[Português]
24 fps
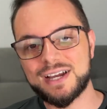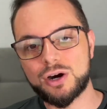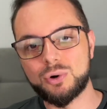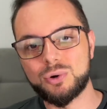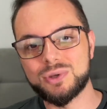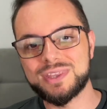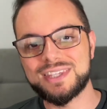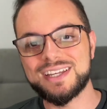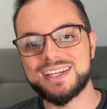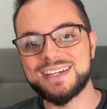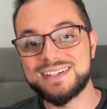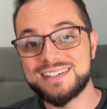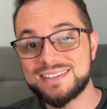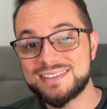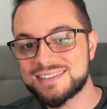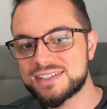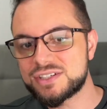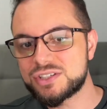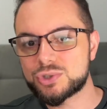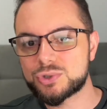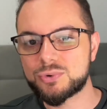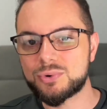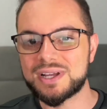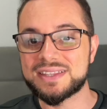roteirista
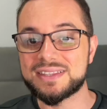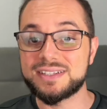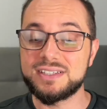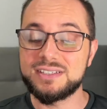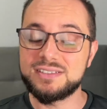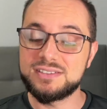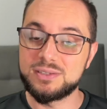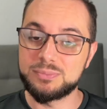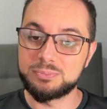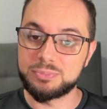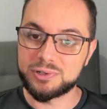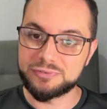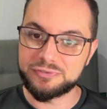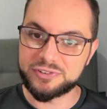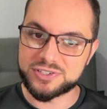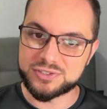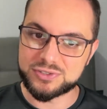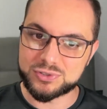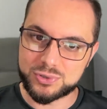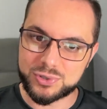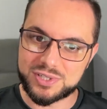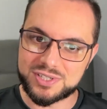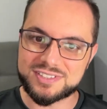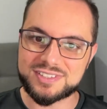de quadrinhos e
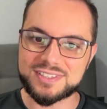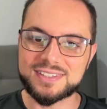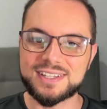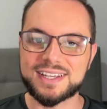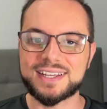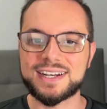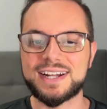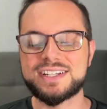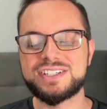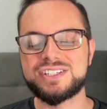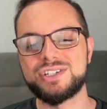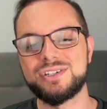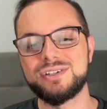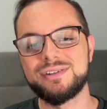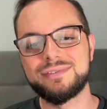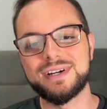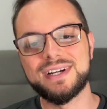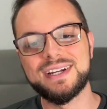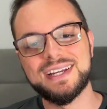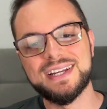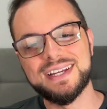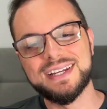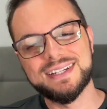professor de escrita criativa,